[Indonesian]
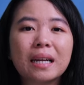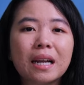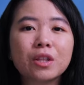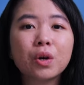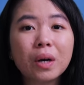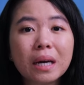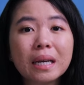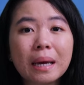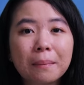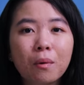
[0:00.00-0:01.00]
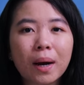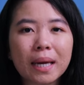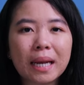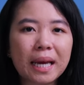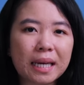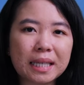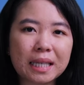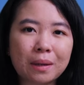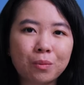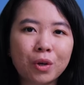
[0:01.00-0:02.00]
adalah token yang mewakili aset
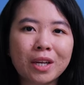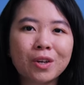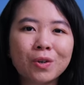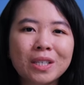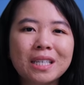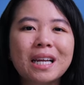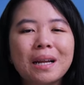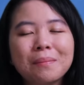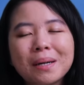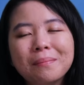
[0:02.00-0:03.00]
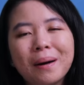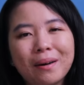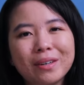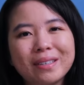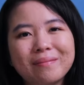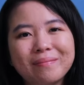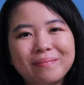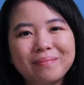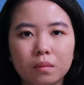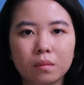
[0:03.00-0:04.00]
kripto yang dikunci dalam kempal.
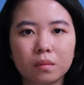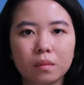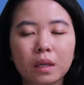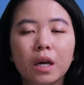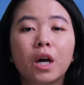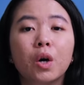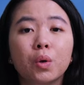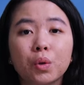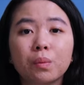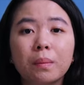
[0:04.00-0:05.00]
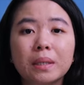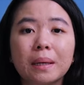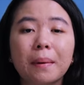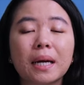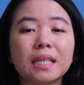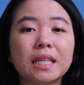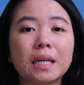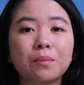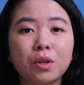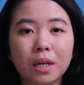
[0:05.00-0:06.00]
Untuk meminjam aset
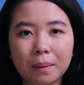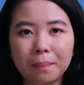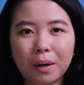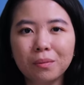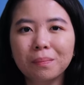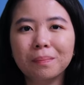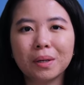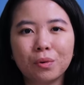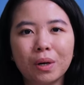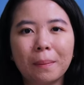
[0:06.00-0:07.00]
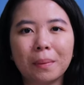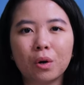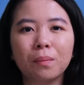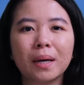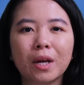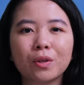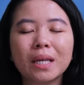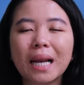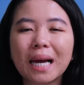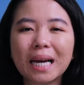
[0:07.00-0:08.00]
kripto di compound, pengguna perlu
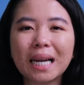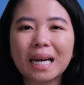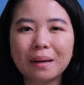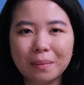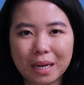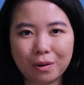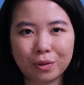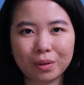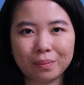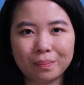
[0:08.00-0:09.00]
mengikuti langkah-langkah berikut.